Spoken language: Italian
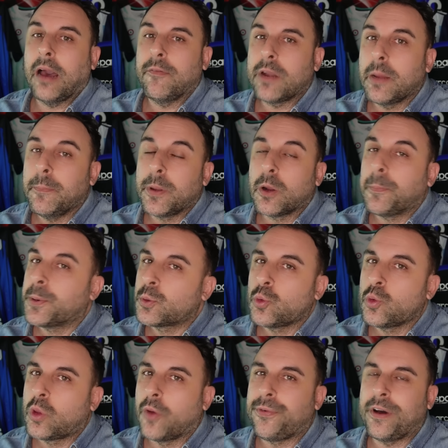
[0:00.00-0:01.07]
avrebbero
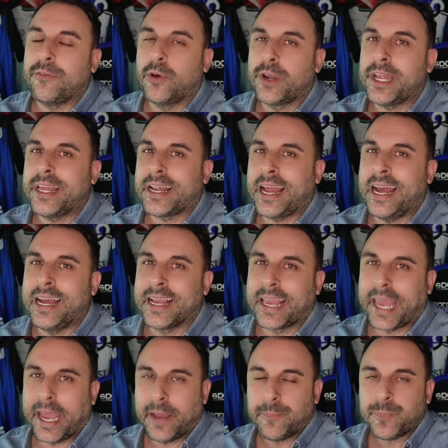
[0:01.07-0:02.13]
potuto favorire
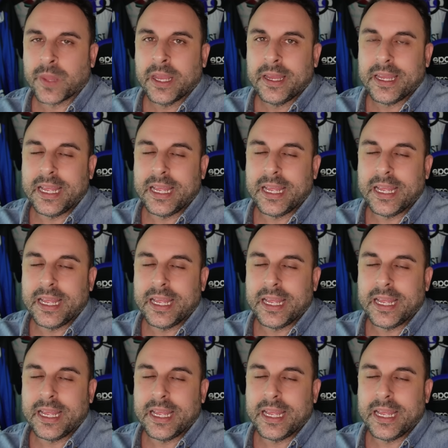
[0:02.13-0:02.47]
anche